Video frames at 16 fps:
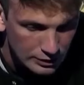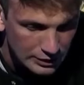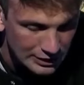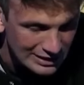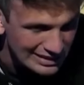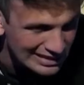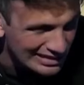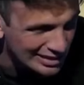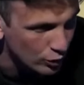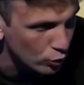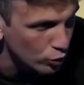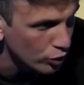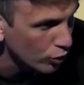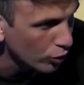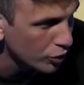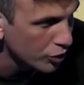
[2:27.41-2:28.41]
Y el
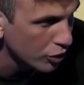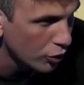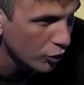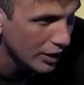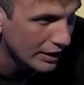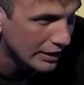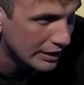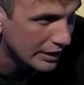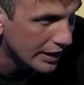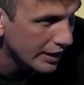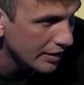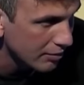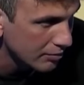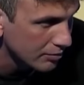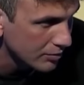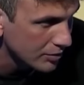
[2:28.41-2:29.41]
segundo voto lo voy a
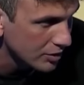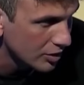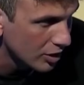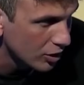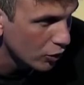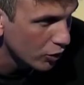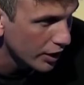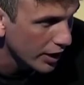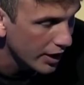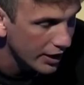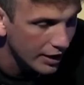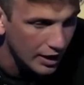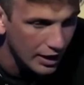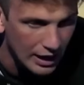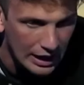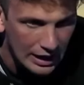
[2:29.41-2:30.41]
tirar, se lo voy a
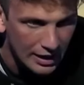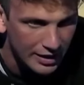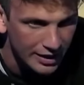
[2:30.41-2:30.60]
dar a